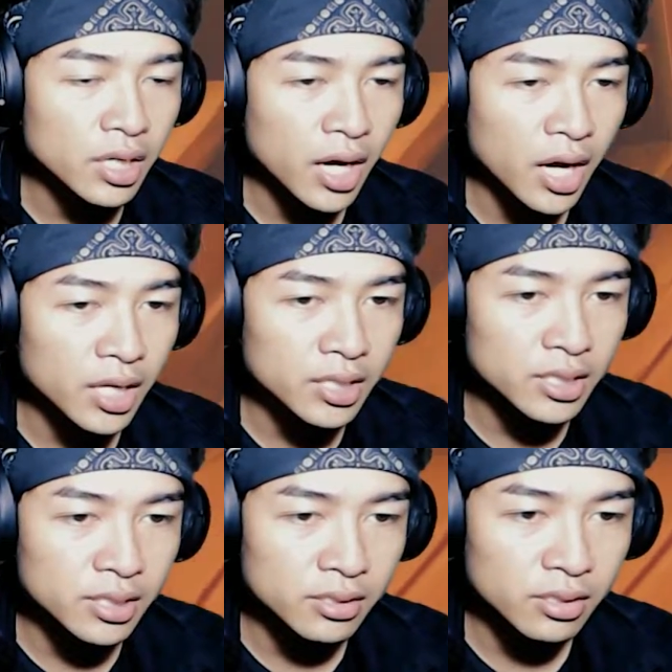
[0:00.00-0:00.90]
dengan
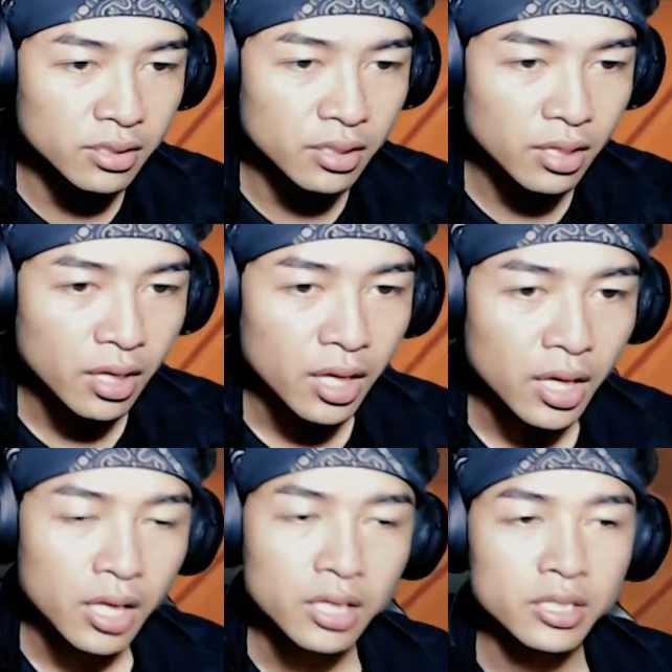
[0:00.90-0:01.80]

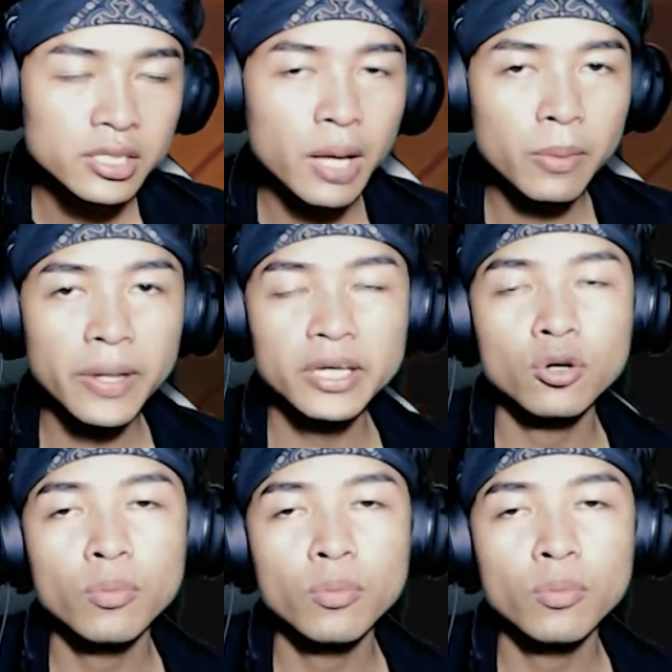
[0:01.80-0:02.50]
kita perbaikin